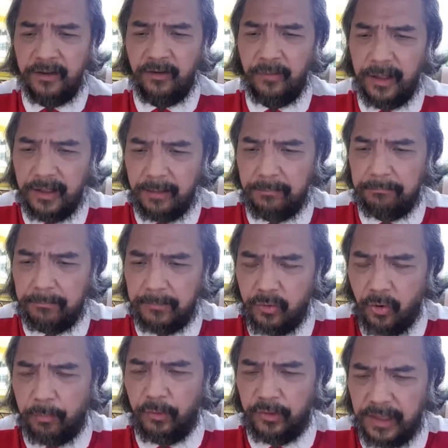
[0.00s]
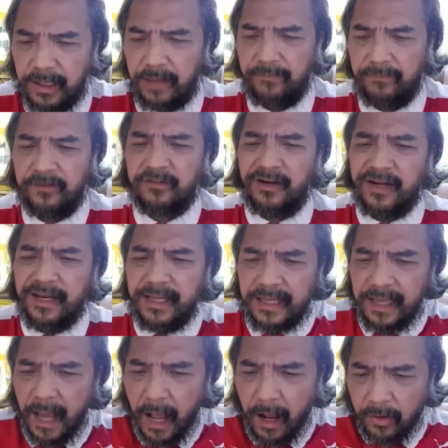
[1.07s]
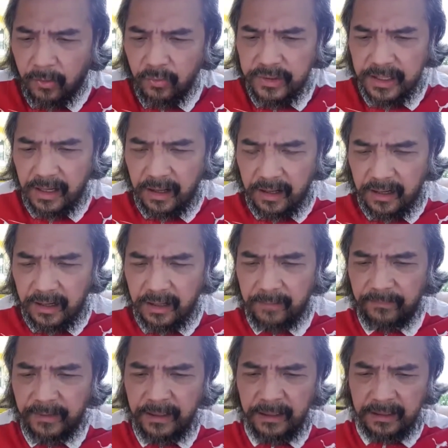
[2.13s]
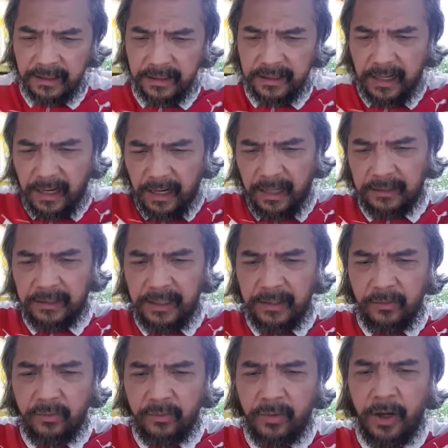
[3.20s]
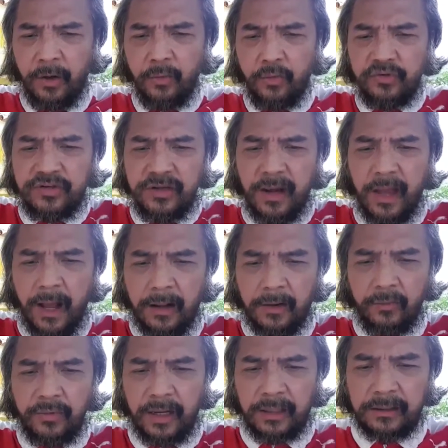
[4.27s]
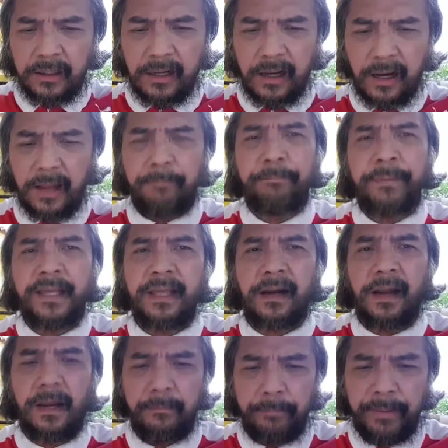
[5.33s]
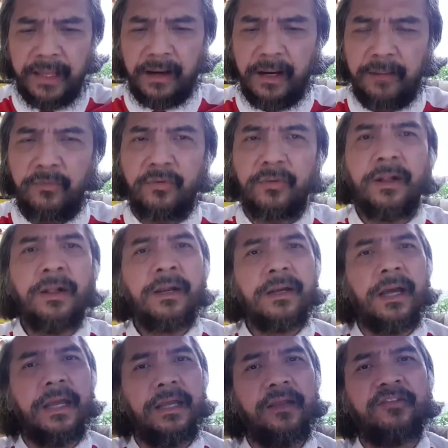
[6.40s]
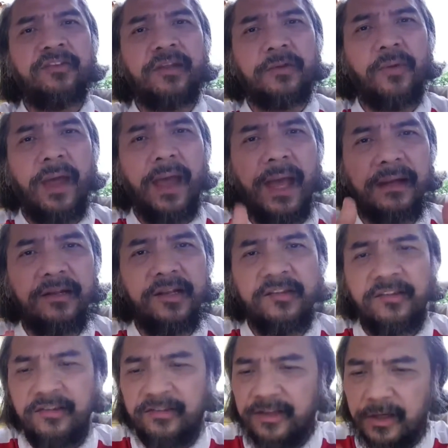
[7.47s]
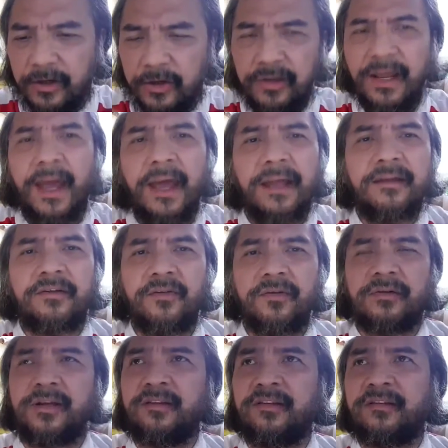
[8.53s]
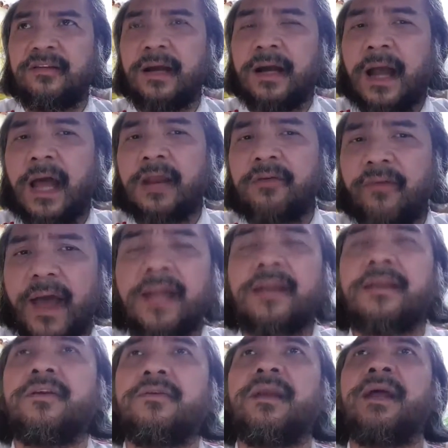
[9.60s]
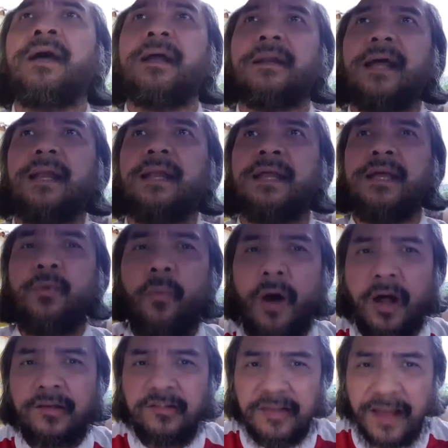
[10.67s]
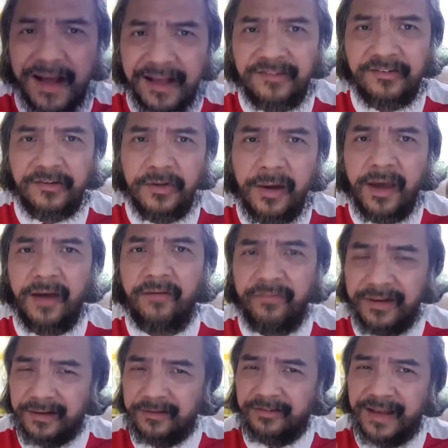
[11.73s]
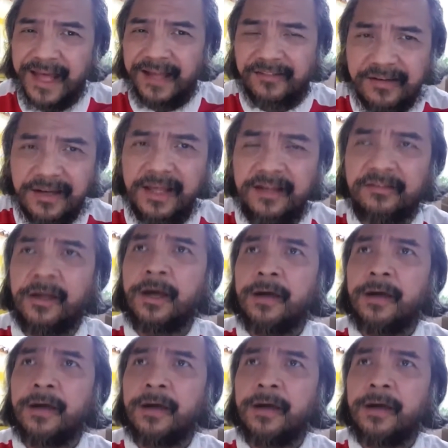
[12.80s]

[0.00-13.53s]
um, 23, selidiki aku ya Allah, kenal hatiku, ujilah aku dan kenalah pikiran-pikiranmu. Nah ini satu, this is the good attitude, this is the kind of attitude that he wants us to have in this last days.